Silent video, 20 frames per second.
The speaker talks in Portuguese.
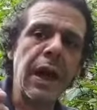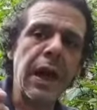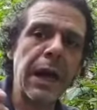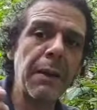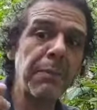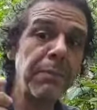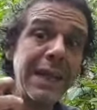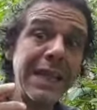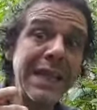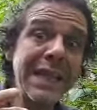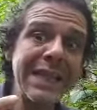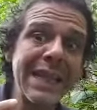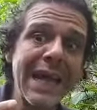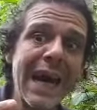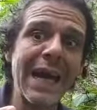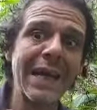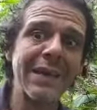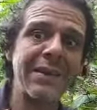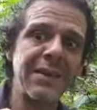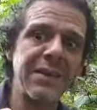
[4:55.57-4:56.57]

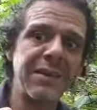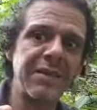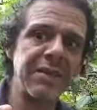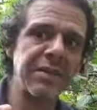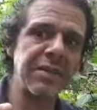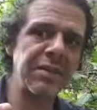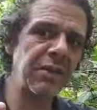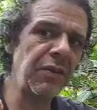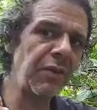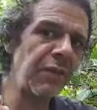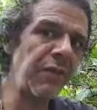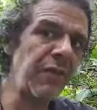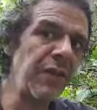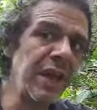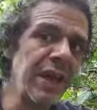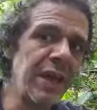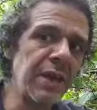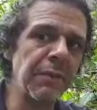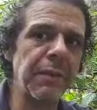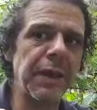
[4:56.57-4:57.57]
habilidades de
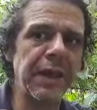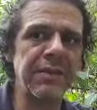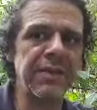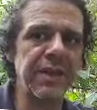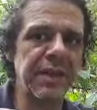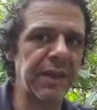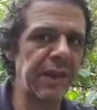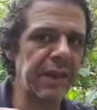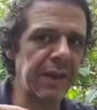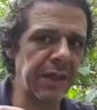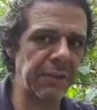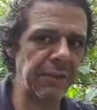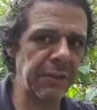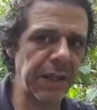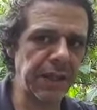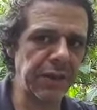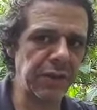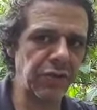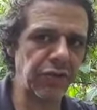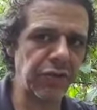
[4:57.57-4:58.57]
ver mais
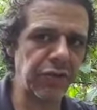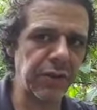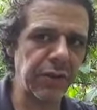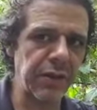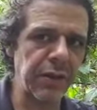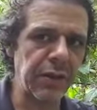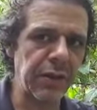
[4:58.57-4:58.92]
atentamente,